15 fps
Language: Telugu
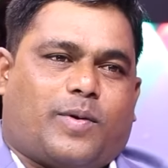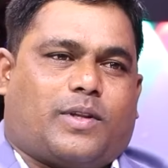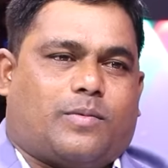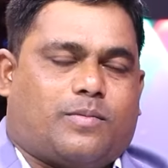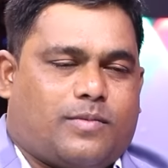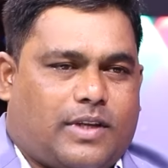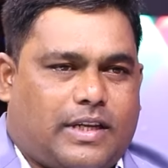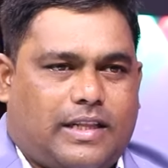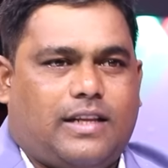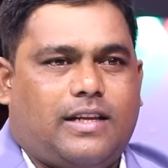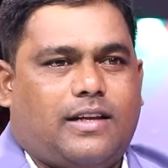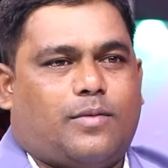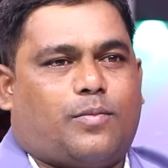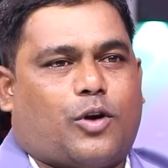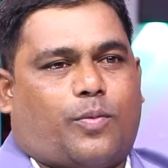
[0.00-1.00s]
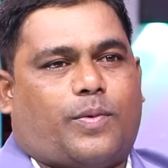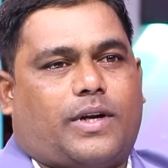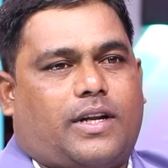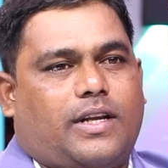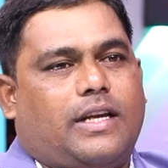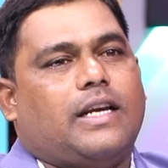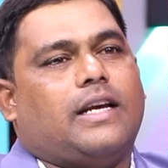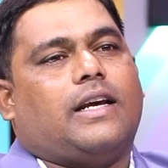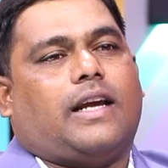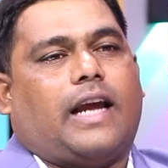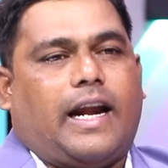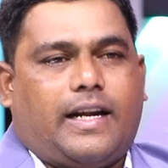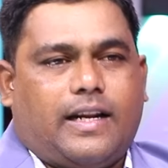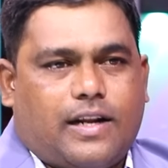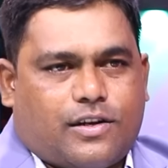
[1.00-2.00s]
పెడతాం ఇది ప్రాపర్టీ
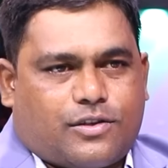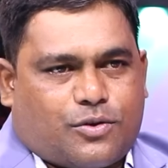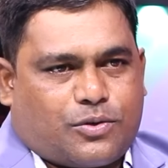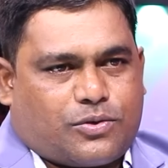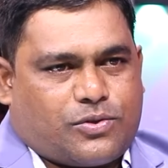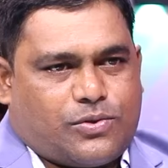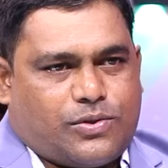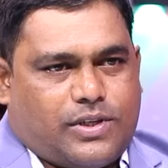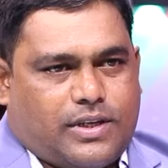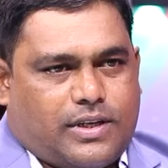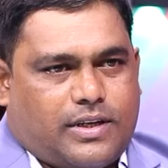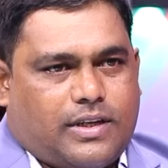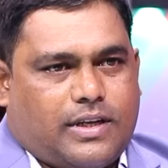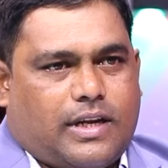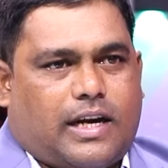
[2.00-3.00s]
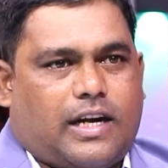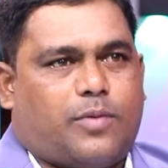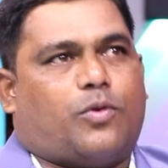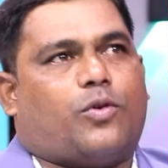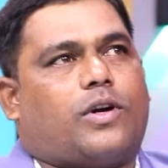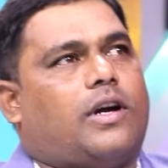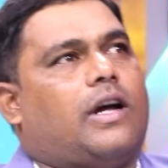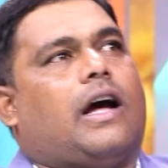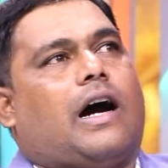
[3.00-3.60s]
ఎయిటీ ల్యాక్స్కి వస్తుంది అని అంటే ఇప్పుడు ఒక